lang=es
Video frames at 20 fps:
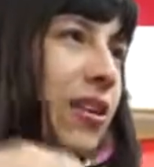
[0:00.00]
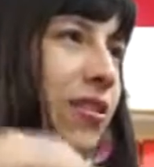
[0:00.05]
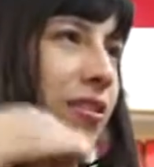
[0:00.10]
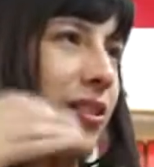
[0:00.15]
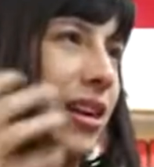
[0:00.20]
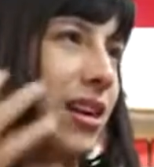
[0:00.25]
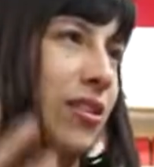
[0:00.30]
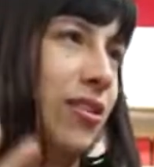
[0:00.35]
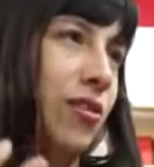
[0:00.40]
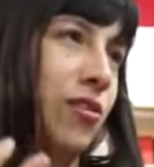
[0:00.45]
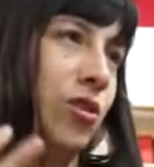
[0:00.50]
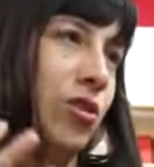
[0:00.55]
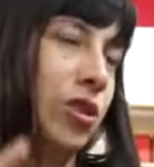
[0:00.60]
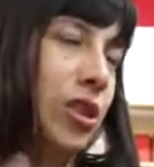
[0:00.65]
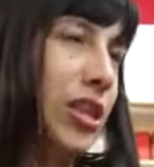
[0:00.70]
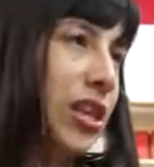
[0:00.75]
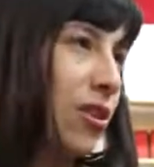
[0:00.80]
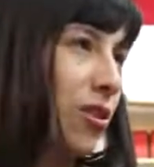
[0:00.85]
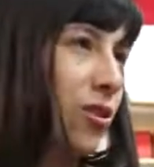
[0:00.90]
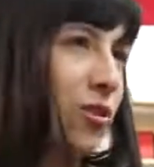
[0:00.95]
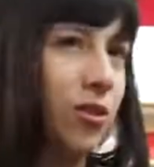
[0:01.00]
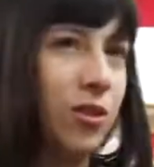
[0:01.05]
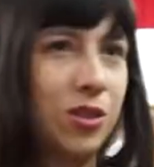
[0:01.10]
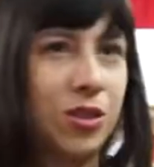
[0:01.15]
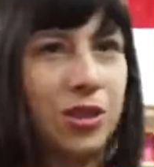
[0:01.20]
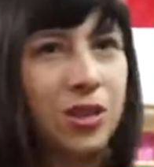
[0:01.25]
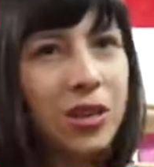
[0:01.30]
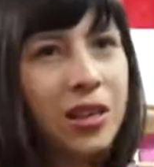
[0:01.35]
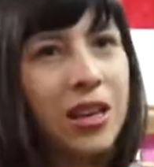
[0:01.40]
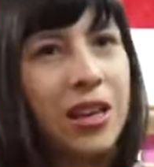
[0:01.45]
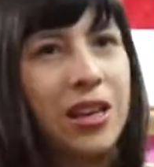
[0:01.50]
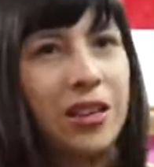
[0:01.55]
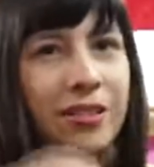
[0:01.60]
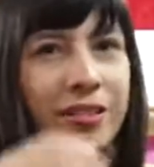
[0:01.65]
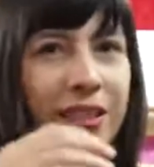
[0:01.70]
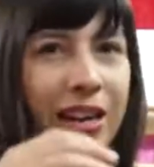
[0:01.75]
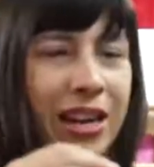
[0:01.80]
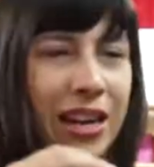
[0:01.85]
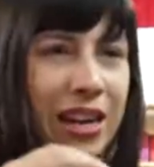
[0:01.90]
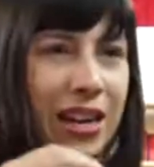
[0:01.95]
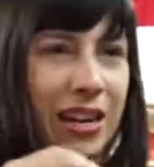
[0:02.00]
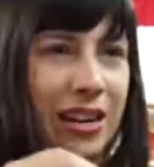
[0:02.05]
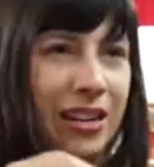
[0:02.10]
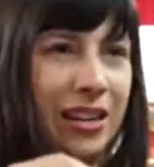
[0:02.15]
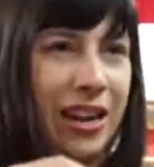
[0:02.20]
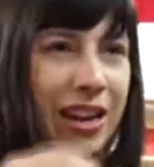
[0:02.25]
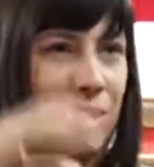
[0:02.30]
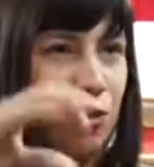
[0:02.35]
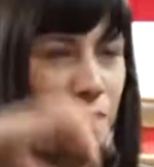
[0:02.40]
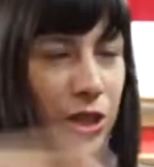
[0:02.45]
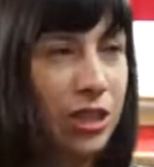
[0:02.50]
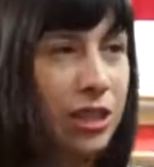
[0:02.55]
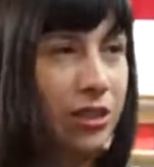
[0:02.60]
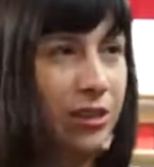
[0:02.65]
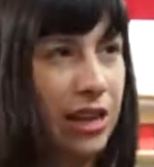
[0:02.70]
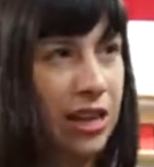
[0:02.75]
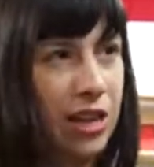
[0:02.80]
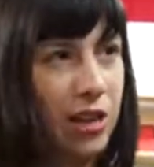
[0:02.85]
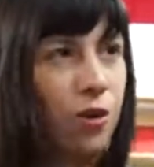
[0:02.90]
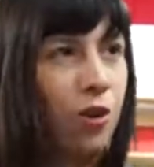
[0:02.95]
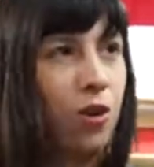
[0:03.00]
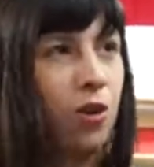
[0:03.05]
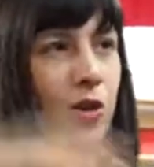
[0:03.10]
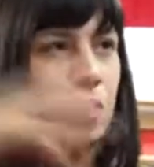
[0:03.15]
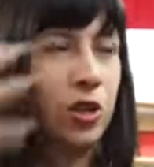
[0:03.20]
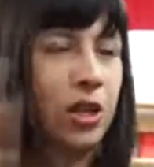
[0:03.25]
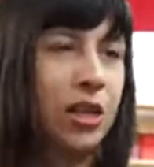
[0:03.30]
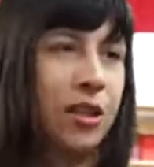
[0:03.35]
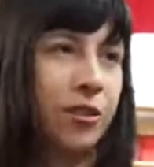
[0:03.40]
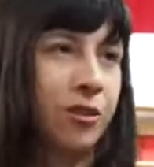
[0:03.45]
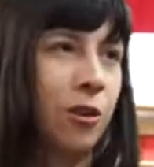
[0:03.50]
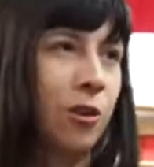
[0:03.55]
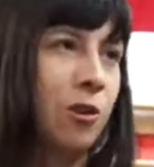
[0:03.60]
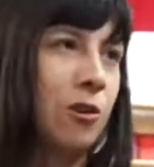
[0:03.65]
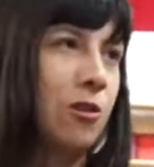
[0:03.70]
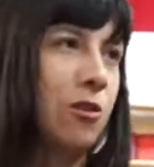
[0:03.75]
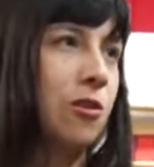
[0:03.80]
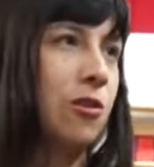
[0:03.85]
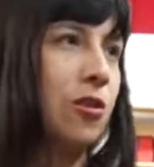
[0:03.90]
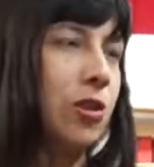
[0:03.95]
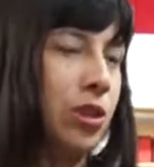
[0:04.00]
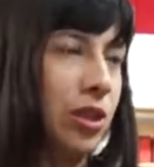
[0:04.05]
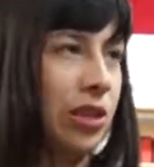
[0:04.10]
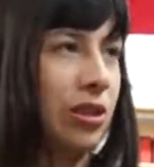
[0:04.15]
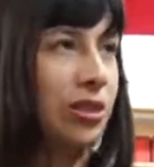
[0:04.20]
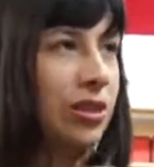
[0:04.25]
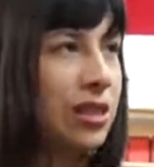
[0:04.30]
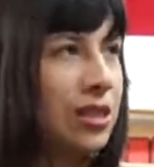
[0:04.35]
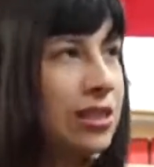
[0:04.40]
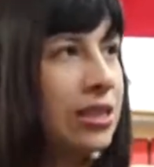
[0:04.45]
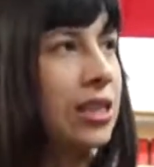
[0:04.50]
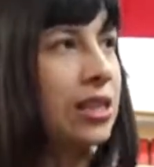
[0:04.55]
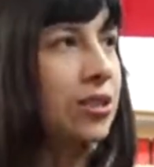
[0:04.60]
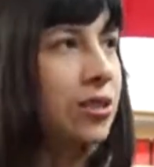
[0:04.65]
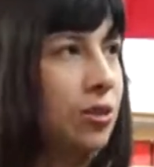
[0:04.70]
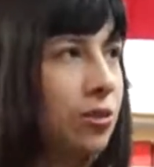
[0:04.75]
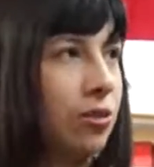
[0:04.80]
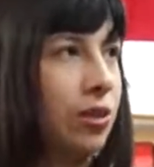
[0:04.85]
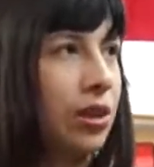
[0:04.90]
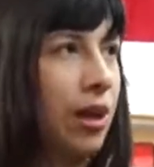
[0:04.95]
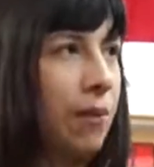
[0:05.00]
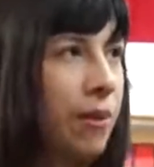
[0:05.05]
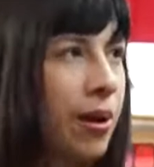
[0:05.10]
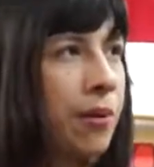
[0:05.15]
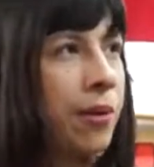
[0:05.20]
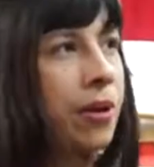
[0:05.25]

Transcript: con, el, con los hijos, del, de del hijo con los entornos, entonces sí son temas